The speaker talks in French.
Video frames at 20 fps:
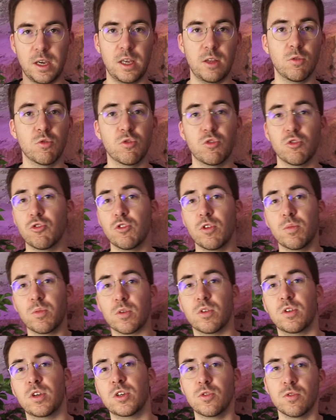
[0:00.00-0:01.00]
Et donc c'est juste
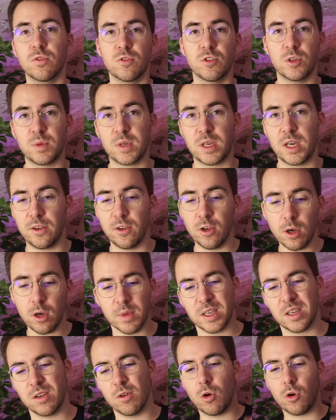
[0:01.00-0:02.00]
des, choses que j'ai pris ailleurs,
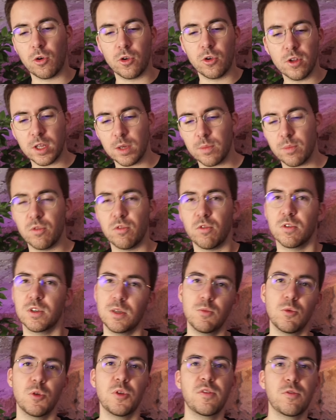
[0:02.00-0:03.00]
mais qui orientent un peu sur le
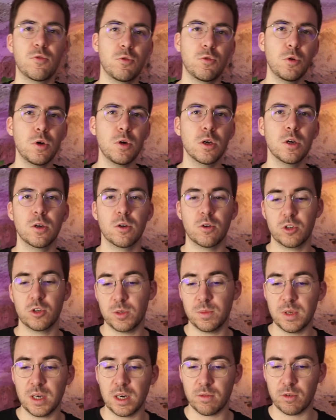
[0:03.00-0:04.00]
type de discours que
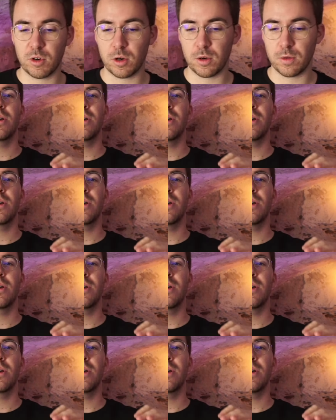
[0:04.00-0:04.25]
j'aime bien avoir.